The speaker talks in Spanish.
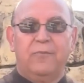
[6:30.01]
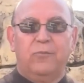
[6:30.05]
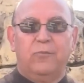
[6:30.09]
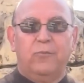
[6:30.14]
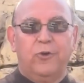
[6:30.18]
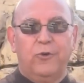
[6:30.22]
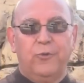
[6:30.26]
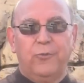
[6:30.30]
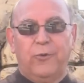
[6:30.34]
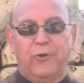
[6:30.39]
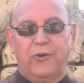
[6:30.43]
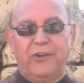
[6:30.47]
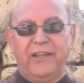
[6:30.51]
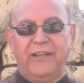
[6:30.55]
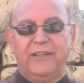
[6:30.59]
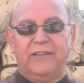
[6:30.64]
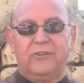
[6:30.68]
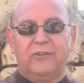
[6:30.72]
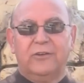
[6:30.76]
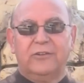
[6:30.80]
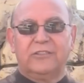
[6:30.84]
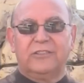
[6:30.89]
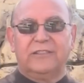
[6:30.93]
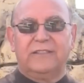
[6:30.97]
muy
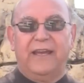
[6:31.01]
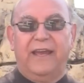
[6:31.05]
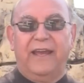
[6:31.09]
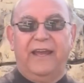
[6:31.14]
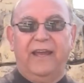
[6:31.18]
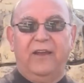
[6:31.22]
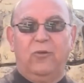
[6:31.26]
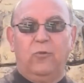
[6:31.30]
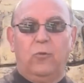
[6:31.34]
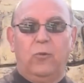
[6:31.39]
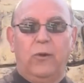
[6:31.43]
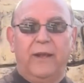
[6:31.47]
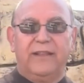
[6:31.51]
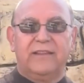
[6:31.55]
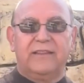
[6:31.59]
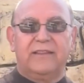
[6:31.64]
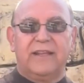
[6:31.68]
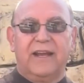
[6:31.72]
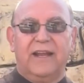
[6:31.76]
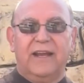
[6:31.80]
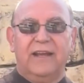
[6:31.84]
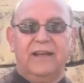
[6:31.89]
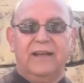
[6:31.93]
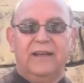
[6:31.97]
bonito, se
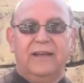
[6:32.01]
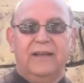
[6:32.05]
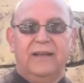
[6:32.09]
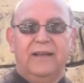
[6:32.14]
encuentra